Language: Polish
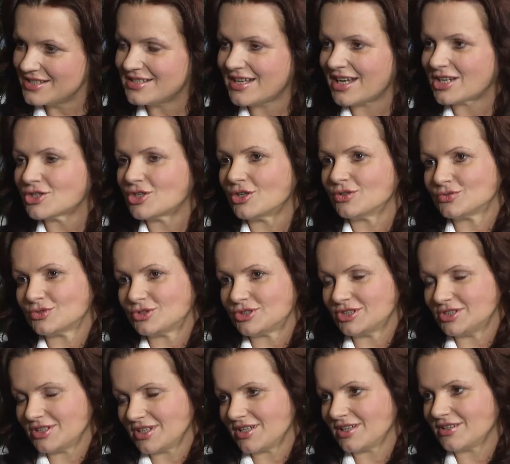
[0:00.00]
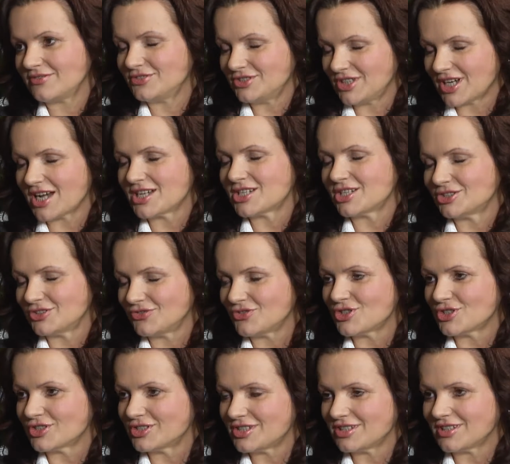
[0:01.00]
zacząć je wdrażać w
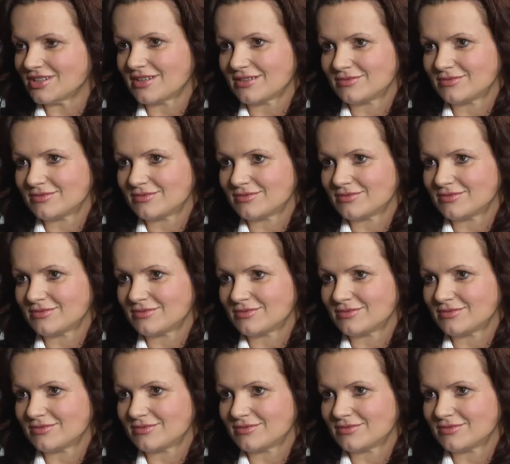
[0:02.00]
życie.